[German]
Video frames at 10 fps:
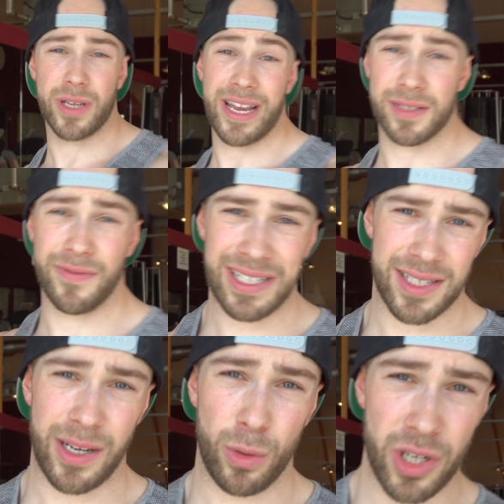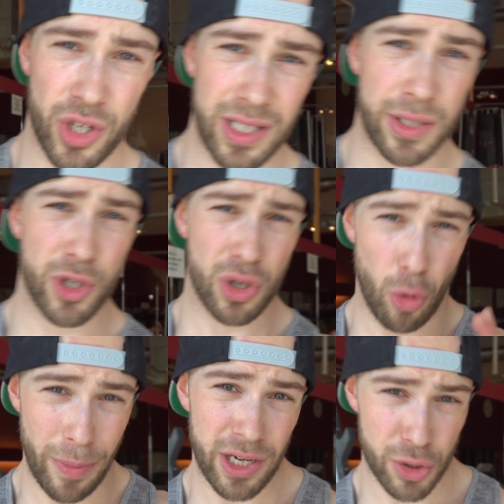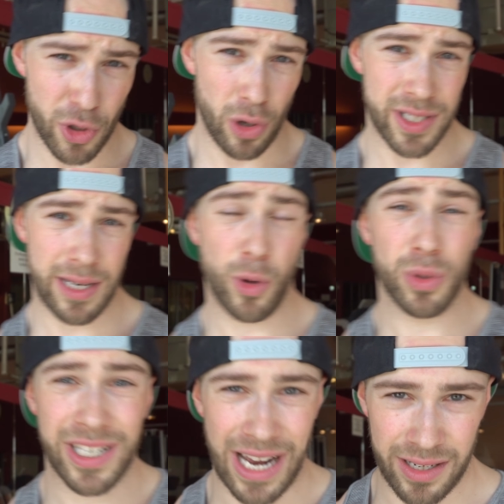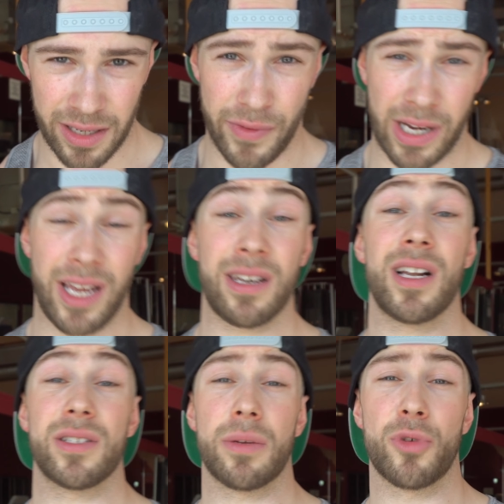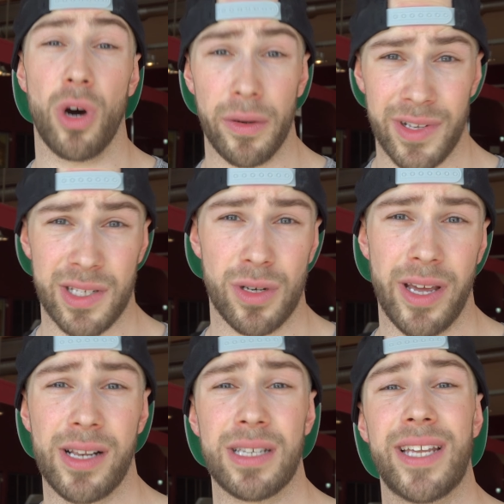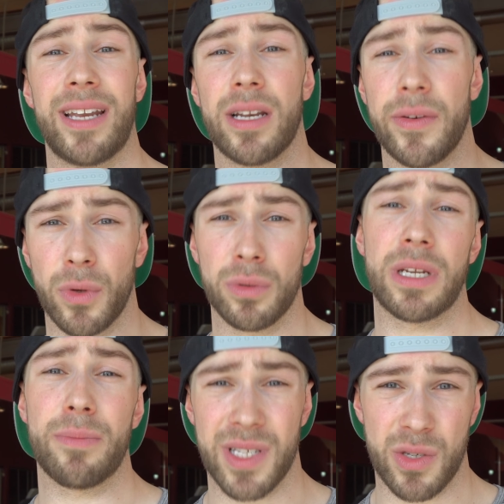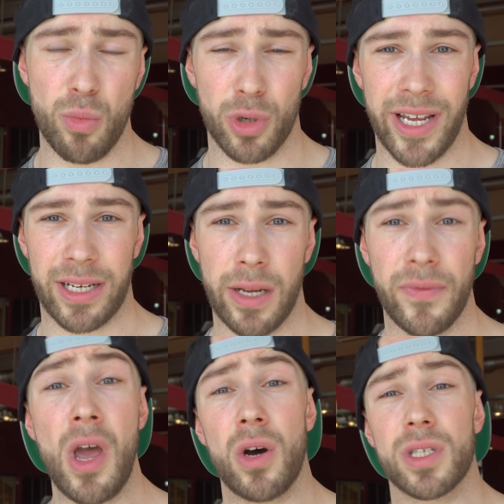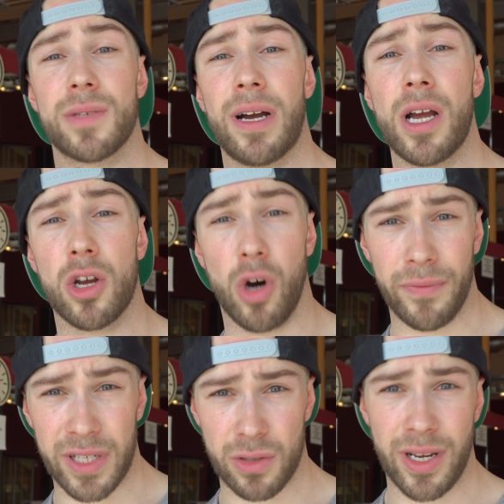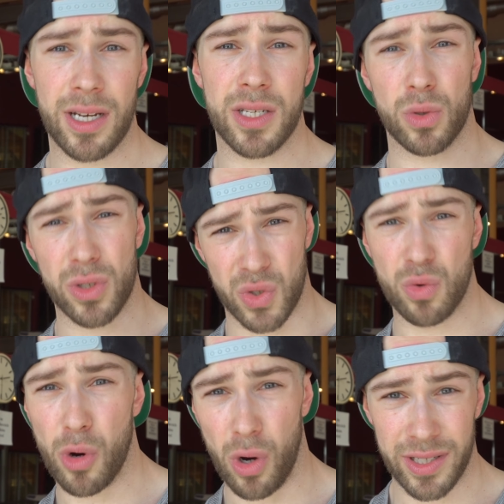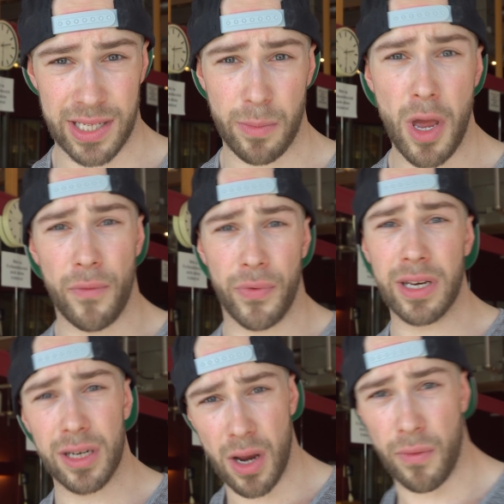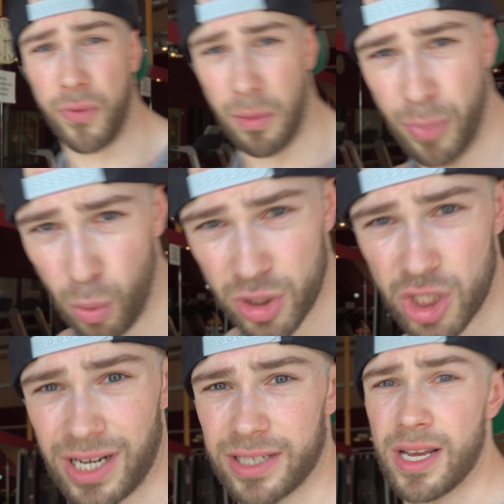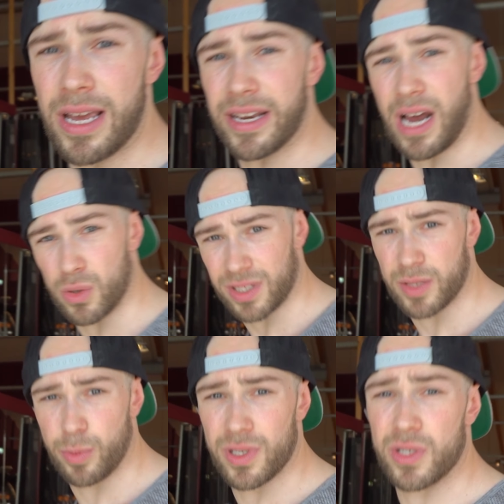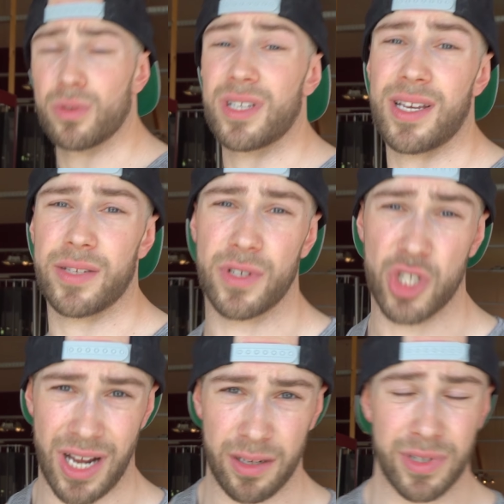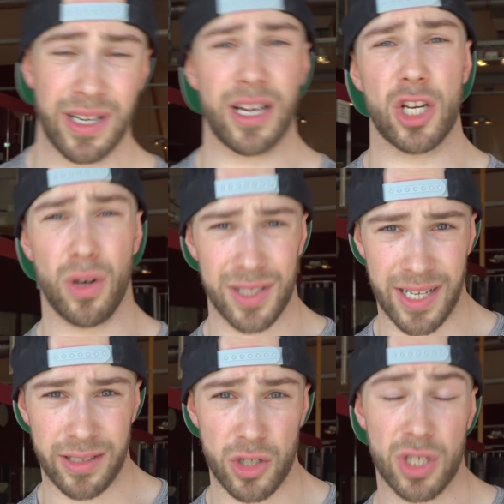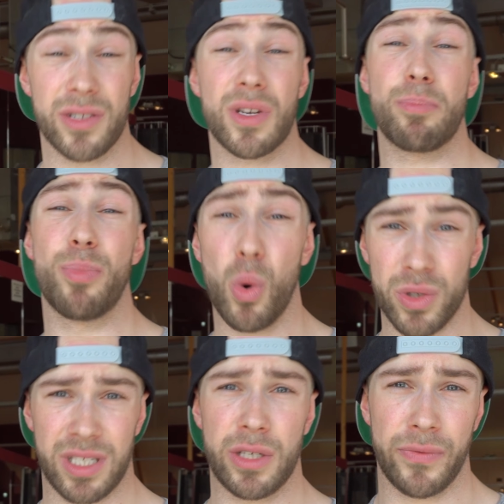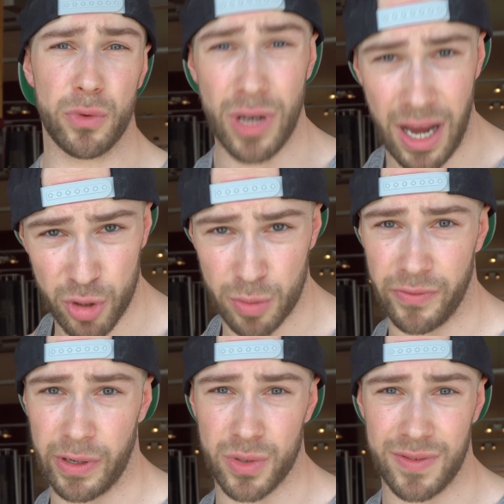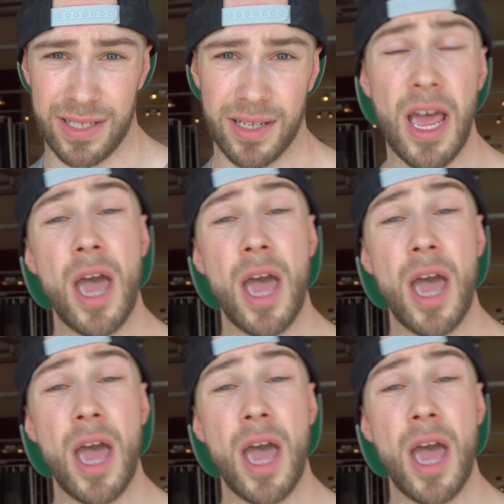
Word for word: zuerst, was ist der Unterschied zwischen rumänischem Kreuzheben und den anderen Varianten, also dem konventionellen Deadlift und dem Sumo-Deadlift? Und zwar konventionelles und Sumo-Kreuzheben findet vom Boden statt, in der Ausgangsposition. Das heißt, wir starten mit der konzentrischen, also der positiv-dynamischen Bewegungsphase.